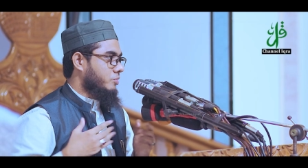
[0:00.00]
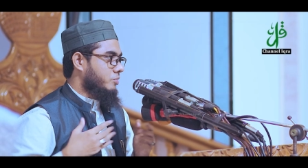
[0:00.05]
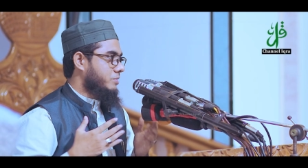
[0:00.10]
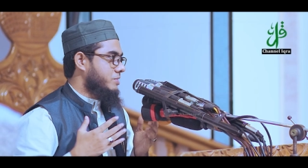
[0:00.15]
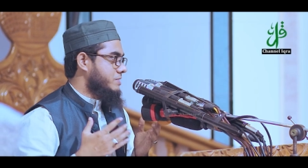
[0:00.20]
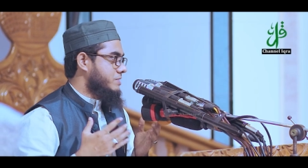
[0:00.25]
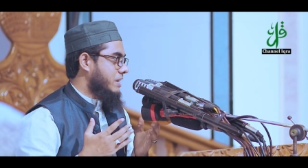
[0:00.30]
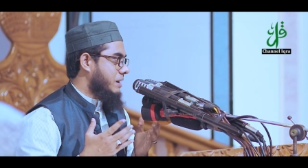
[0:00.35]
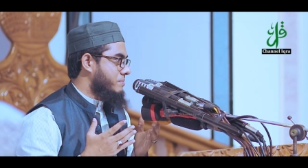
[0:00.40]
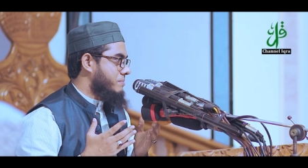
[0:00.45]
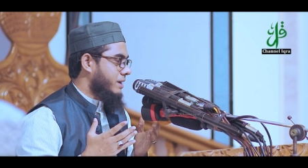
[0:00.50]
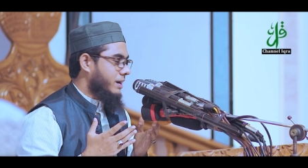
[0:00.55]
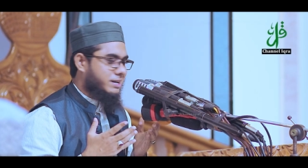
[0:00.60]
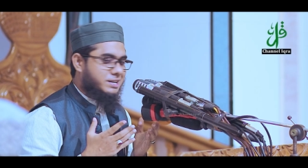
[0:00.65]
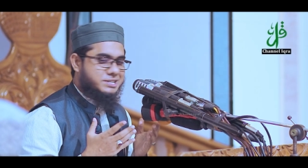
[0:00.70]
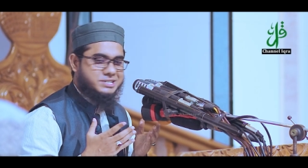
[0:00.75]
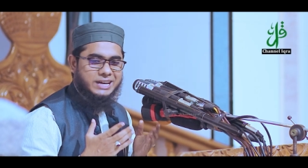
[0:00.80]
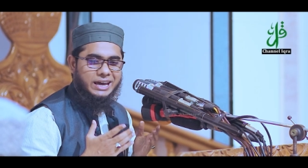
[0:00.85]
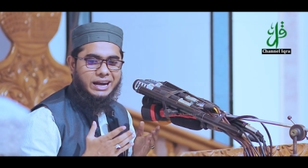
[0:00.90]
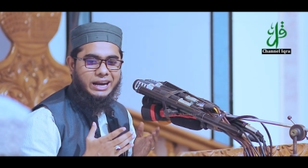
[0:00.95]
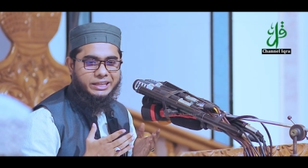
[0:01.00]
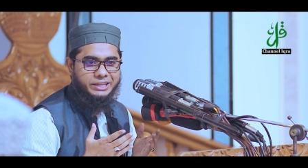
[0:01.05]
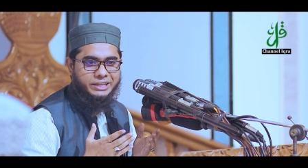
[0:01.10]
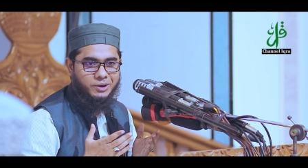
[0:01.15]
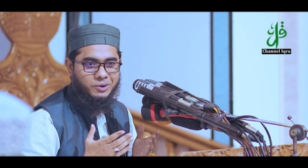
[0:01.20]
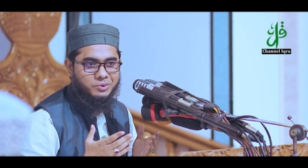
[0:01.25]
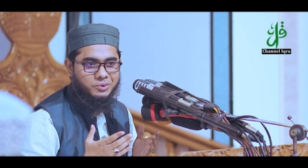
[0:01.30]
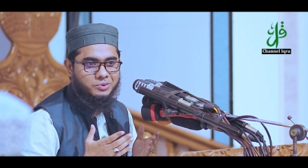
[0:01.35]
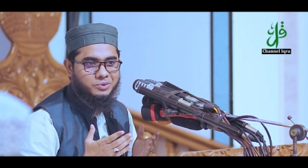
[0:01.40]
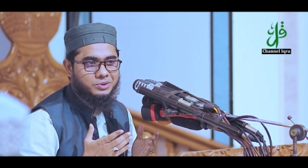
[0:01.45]
করতেছেন আমার একটা ছেলে
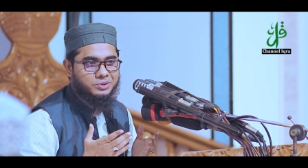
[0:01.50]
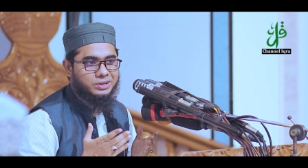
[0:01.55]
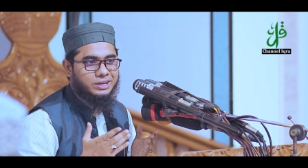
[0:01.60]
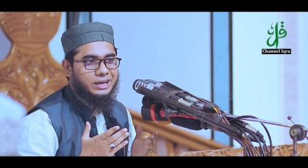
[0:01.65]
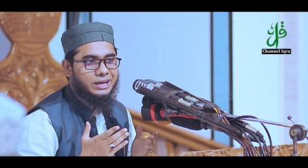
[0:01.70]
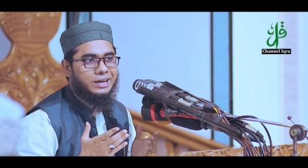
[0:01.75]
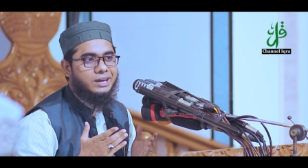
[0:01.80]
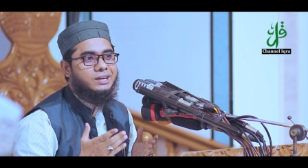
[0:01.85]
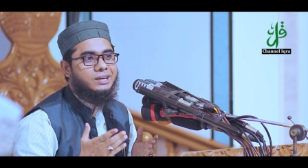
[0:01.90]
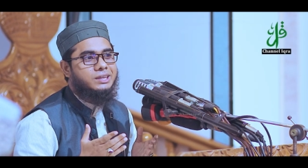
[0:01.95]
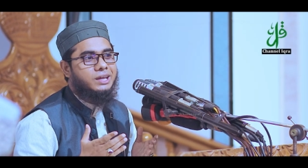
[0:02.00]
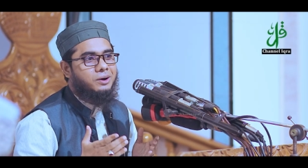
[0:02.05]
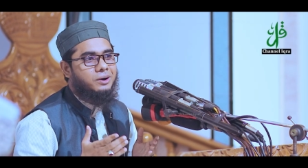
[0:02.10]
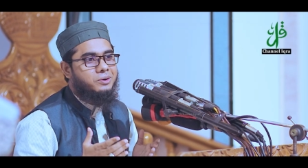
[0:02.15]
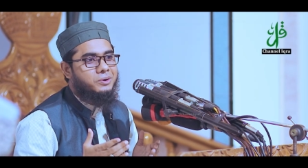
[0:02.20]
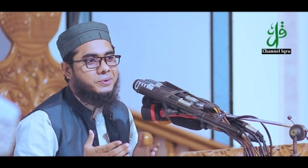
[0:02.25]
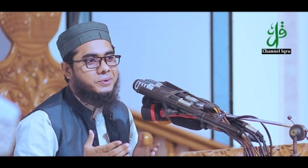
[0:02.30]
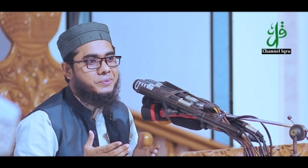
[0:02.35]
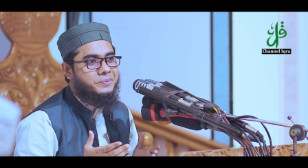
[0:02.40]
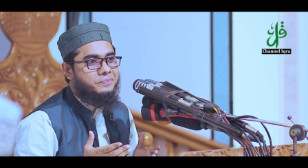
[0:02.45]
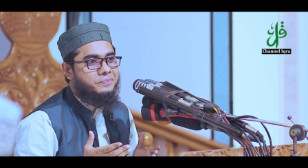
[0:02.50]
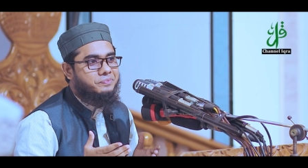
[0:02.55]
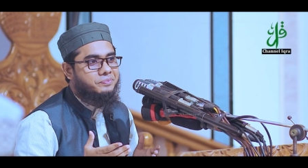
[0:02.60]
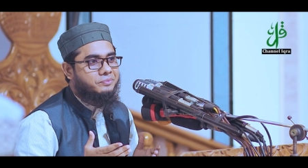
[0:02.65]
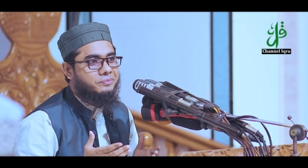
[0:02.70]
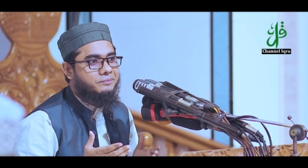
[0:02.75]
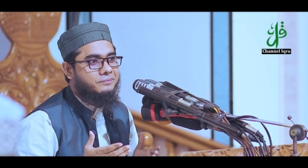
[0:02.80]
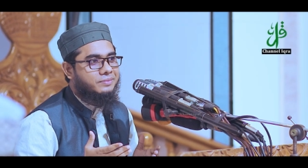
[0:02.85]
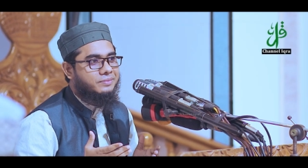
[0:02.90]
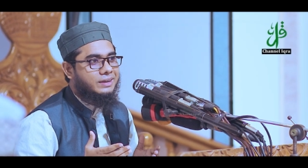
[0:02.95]
দেও কি দেও
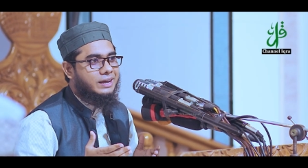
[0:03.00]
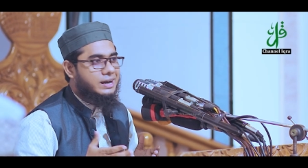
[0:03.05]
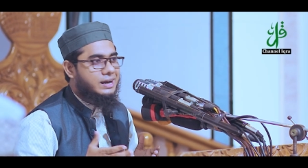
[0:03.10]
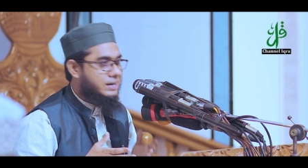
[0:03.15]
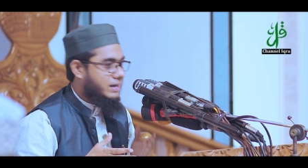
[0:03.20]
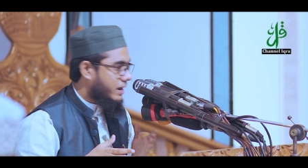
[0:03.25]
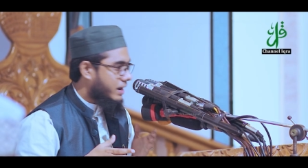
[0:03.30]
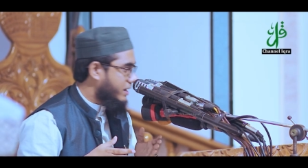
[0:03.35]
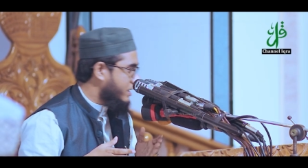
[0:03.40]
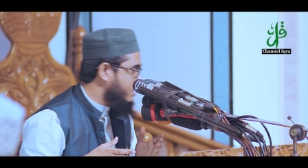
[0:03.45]
কার